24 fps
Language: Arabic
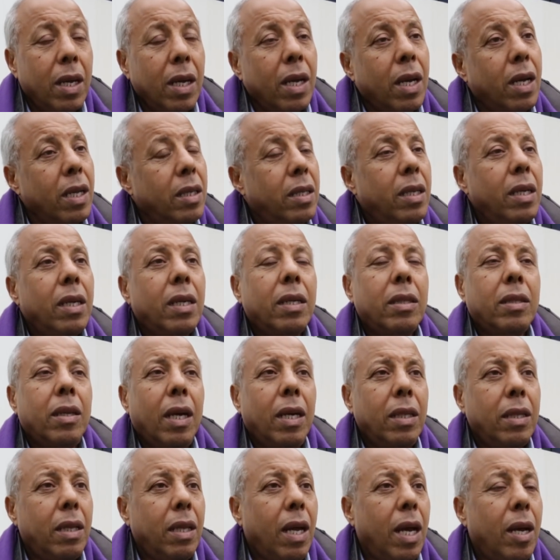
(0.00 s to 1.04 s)
كدير لك
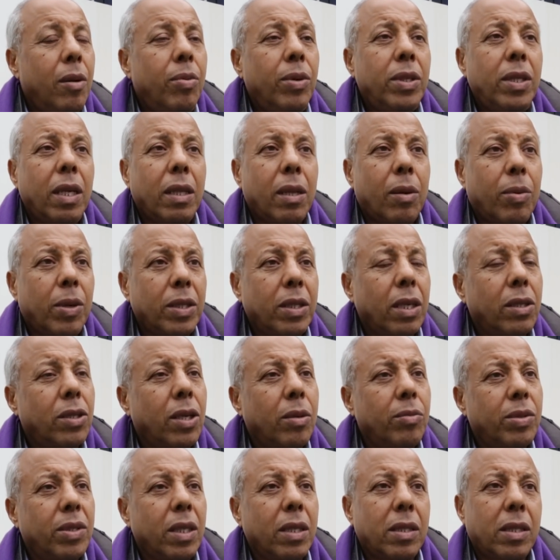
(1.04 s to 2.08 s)
لعابه ديال 14
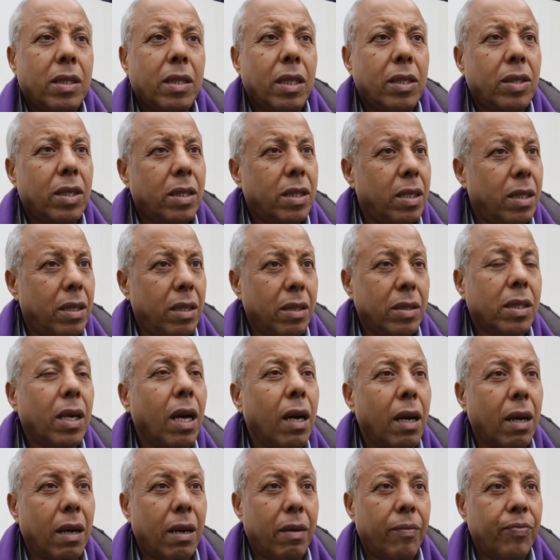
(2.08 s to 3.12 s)
15 16 سنه
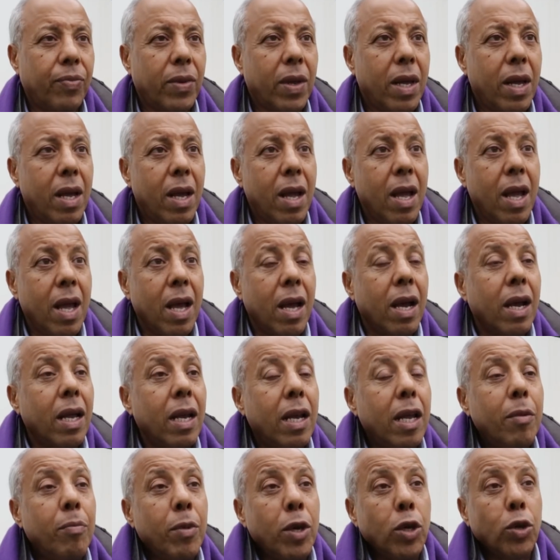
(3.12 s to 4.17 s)
صغار
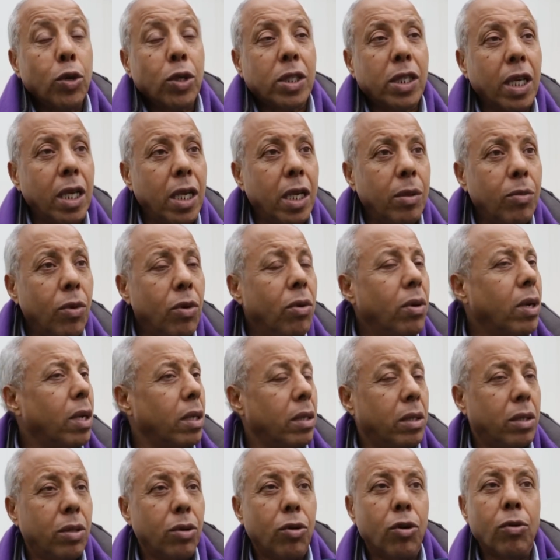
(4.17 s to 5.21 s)
لي ميور زيليمون
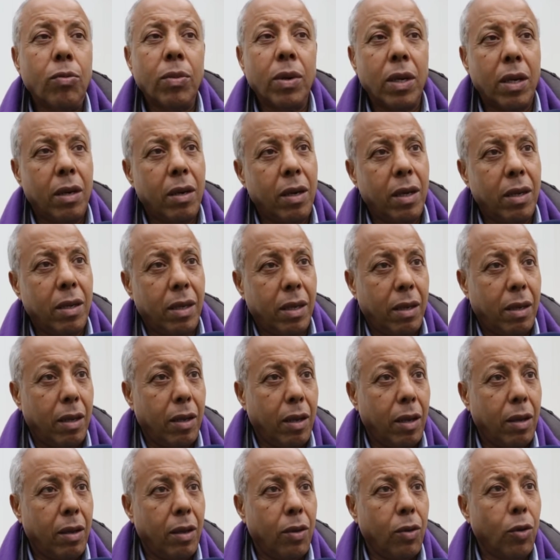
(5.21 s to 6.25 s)
كيديهم
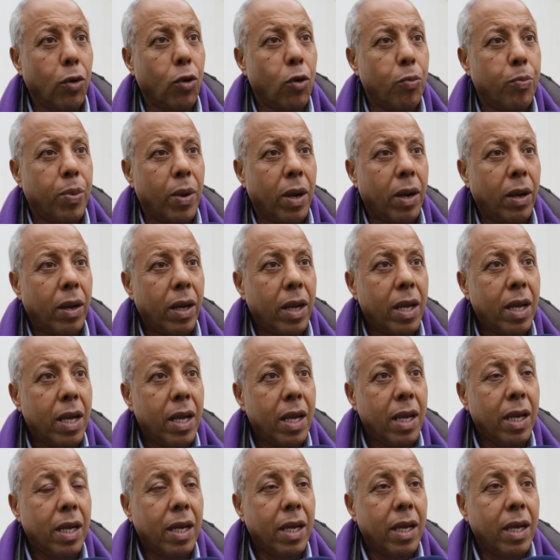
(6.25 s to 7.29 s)
اوروبا
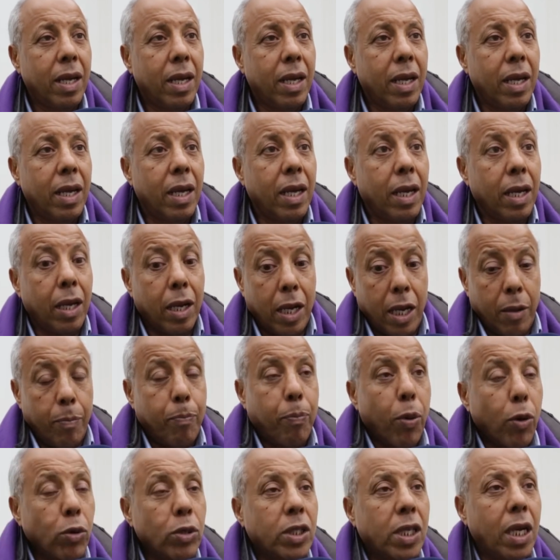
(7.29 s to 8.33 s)
لي
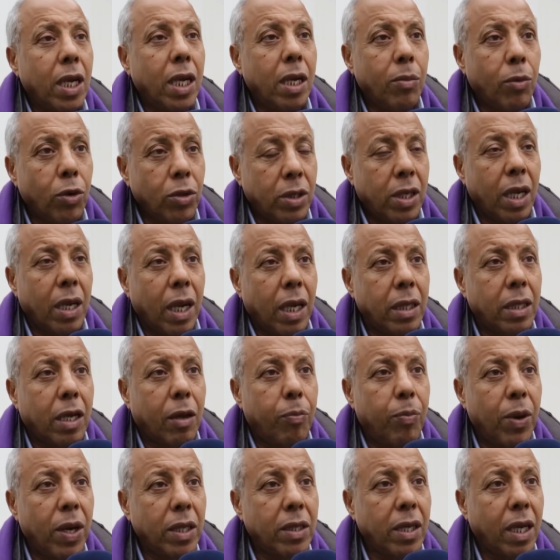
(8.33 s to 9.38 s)
بون زيليمون ديال
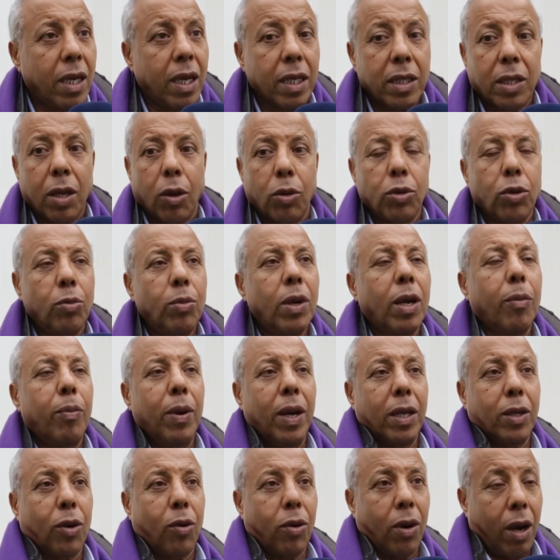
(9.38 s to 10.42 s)
عندك بلادك كتاخذهم لك
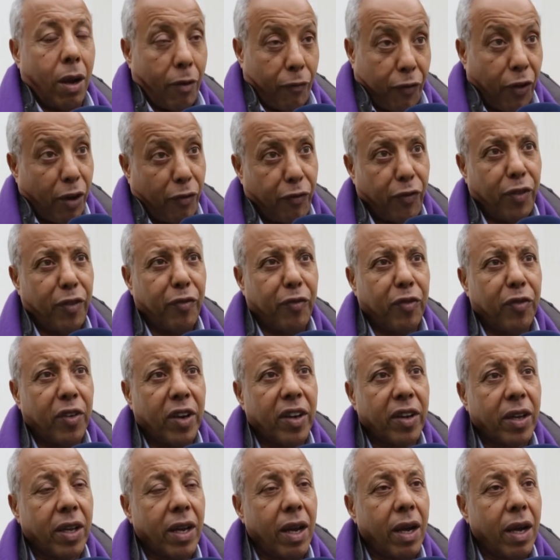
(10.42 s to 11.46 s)
بلاد اخرى في
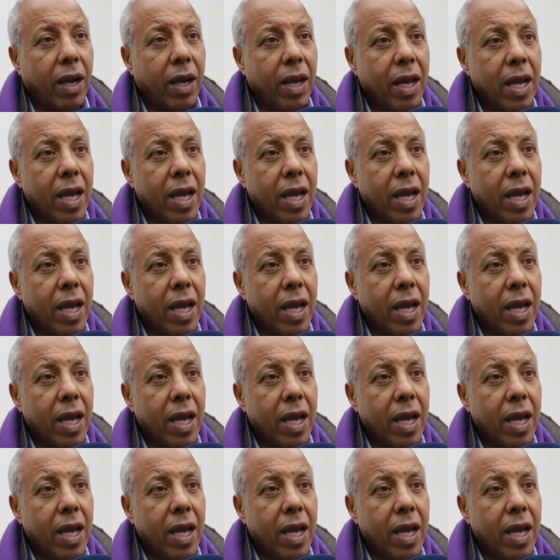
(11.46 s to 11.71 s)
افريقيا